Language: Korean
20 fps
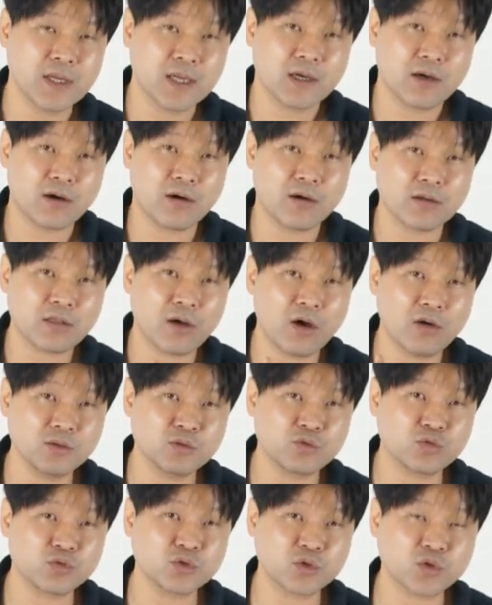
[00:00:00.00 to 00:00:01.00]
어,
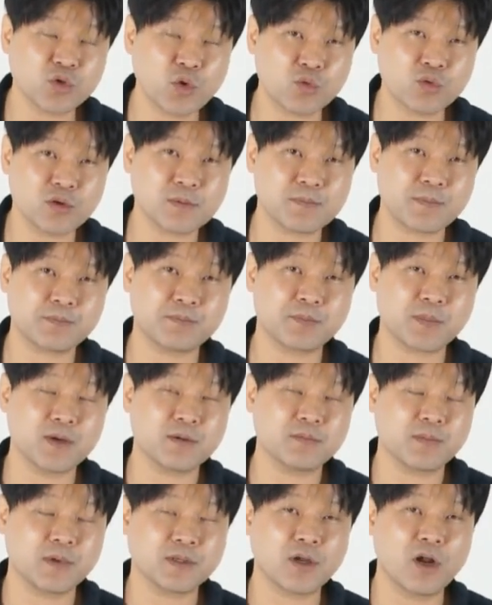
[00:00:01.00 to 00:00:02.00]
32쪽을,
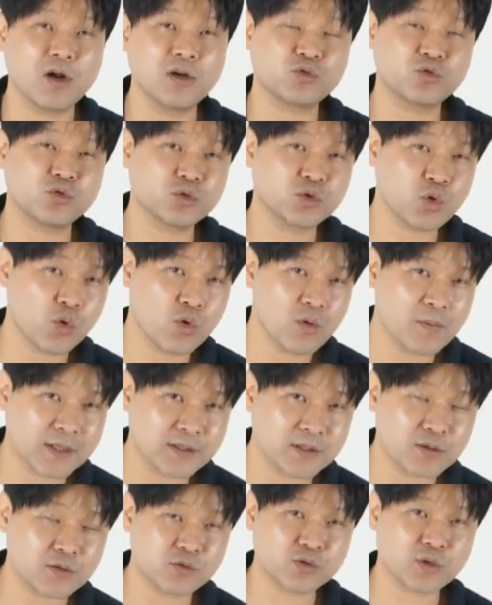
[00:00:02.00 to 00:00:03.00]
12쪽을
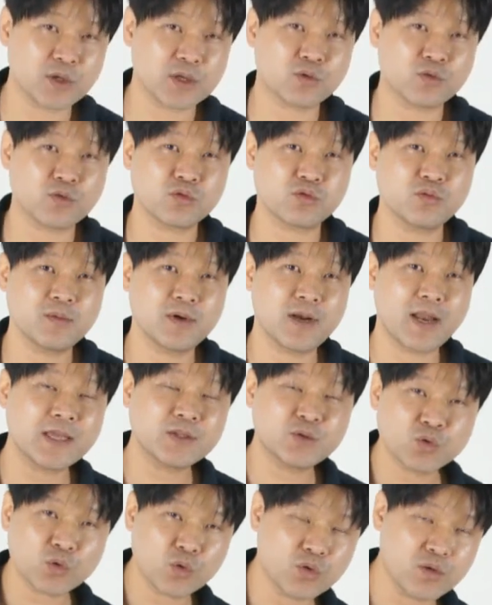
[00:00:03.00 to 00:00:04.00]
만들 수도 있고,
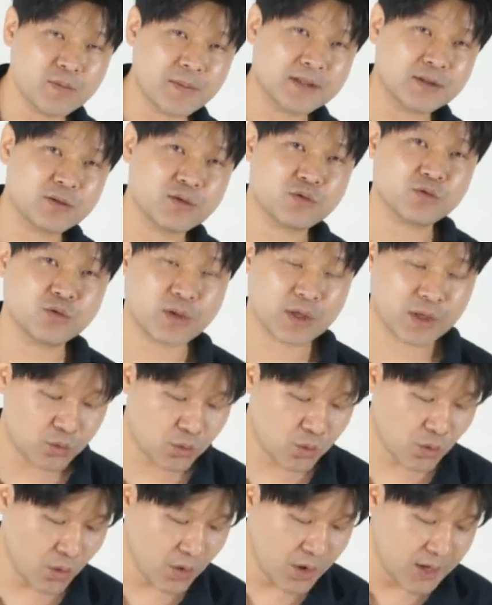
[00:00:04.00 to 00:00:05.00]
24쪽을 만들 수도
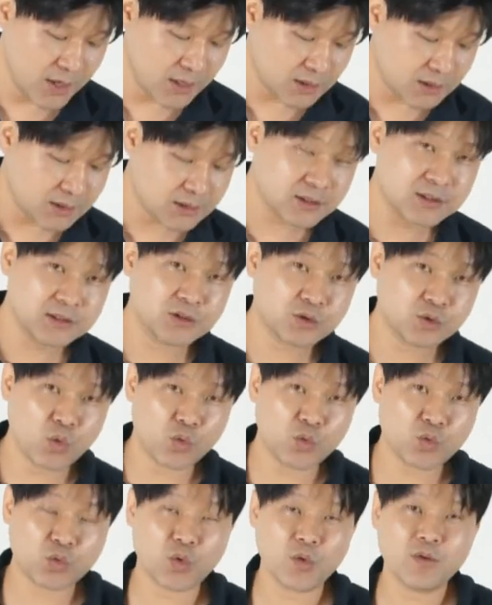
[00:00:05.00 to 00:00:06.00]
있고, 그
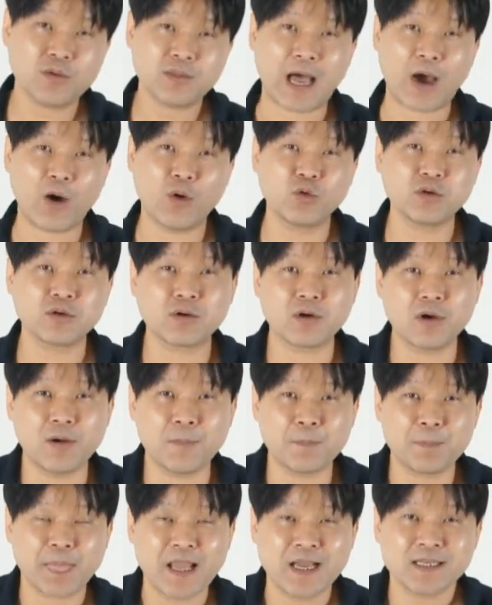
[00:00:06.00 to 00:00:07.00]
쪽으로 나오는
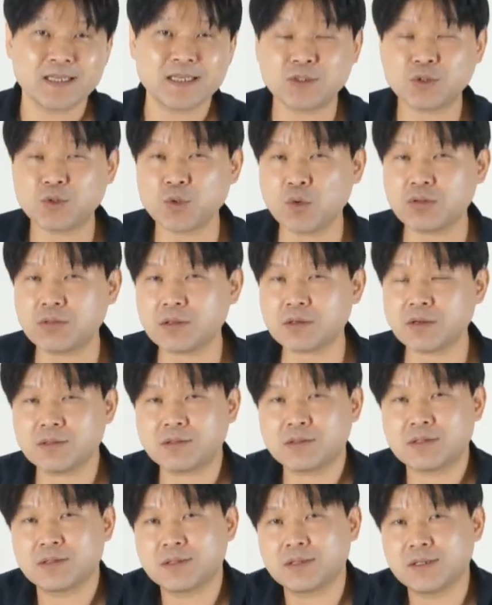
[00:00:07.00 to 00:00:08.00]
거예요. 이 쪽
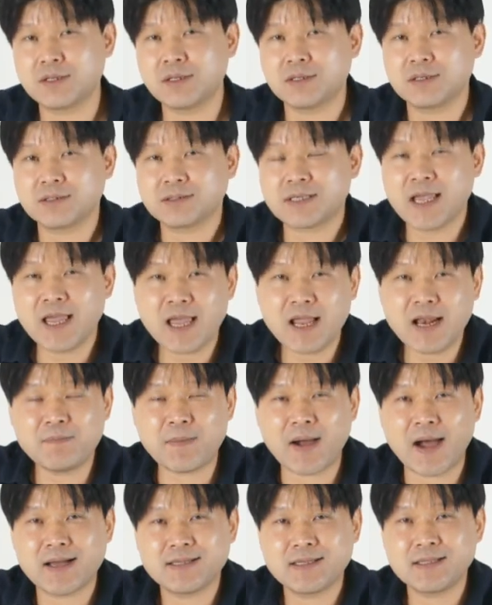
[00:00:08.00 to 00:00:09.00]
스커트를 제일
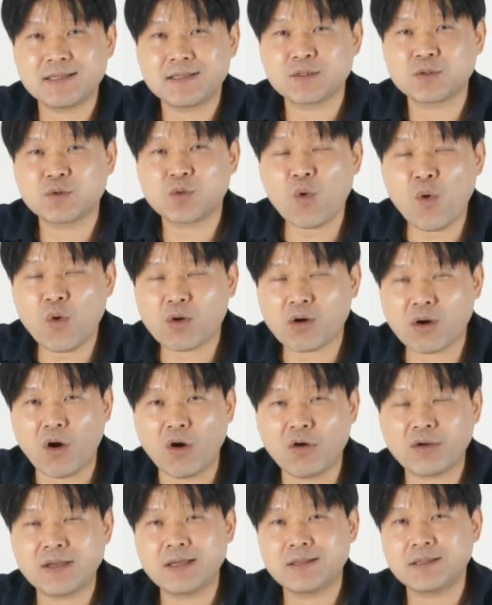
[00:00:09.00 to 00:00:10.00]
많이 쓰고 꼭
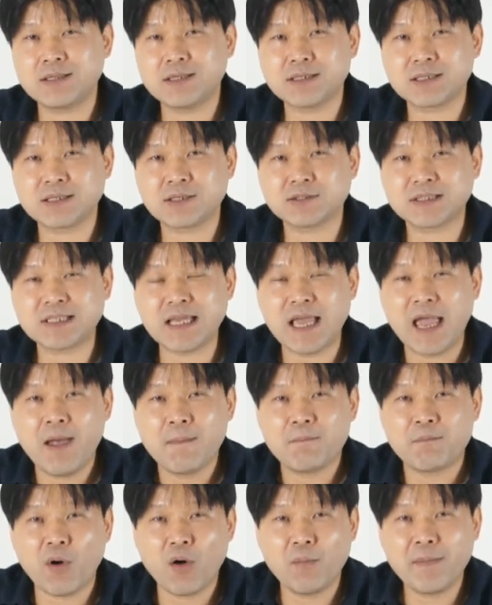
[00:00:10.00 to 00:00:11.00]
거기에 쓰는 것이
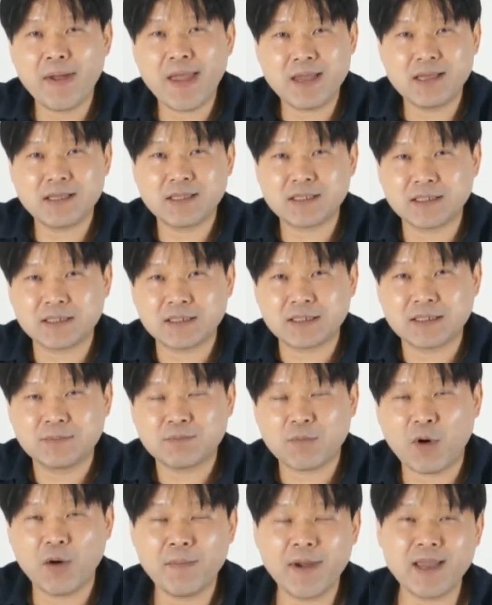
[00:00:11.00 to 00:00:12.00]
머메이드.
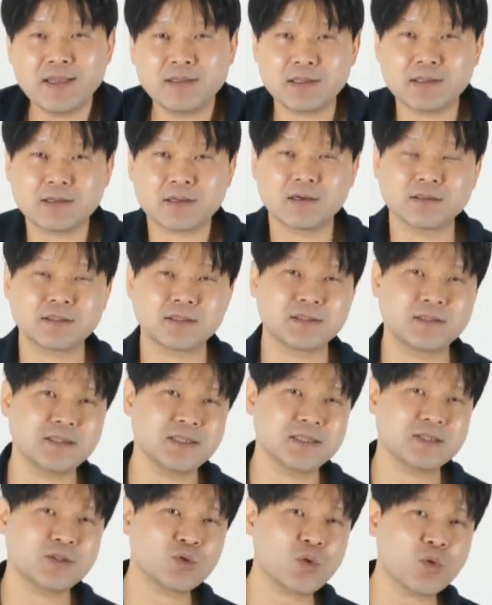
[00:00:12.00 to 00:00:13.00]
머메이드 스커트는
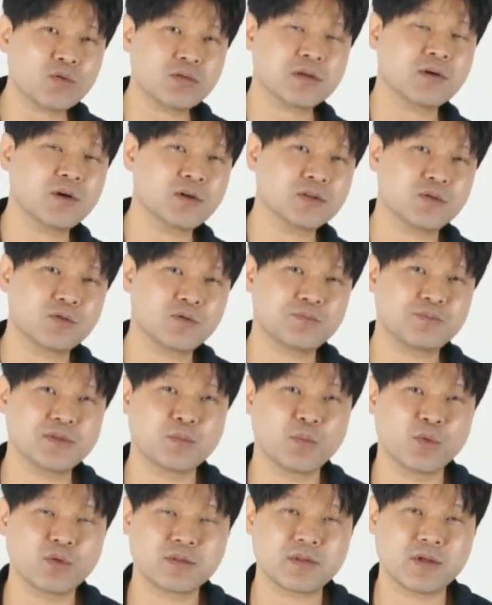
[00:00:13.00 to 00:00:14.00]
이 쪽스커트로 뿐이
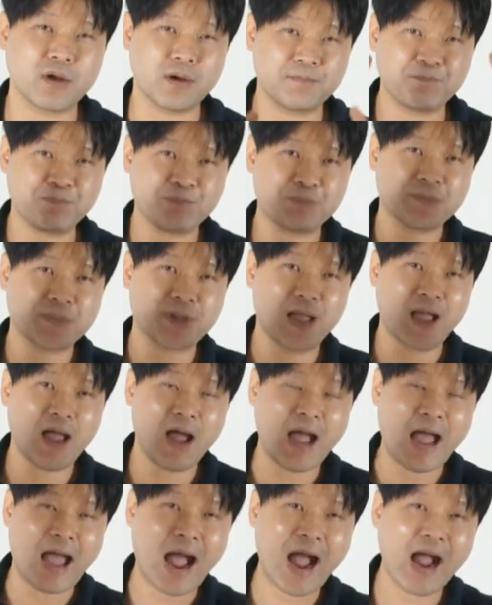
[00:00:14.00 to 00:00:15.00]
못 써요.
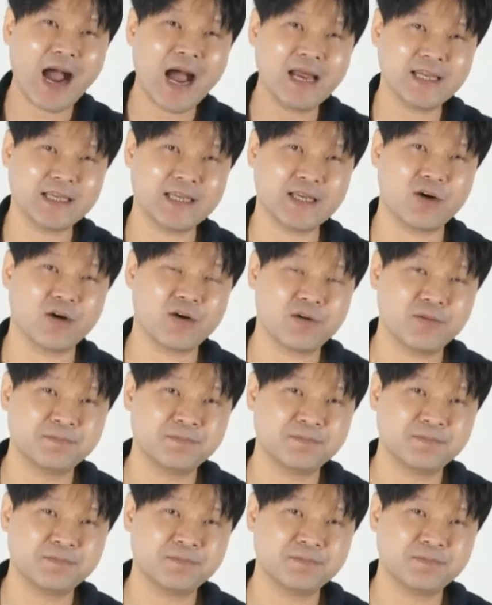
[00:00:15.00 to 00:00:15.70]
항아리형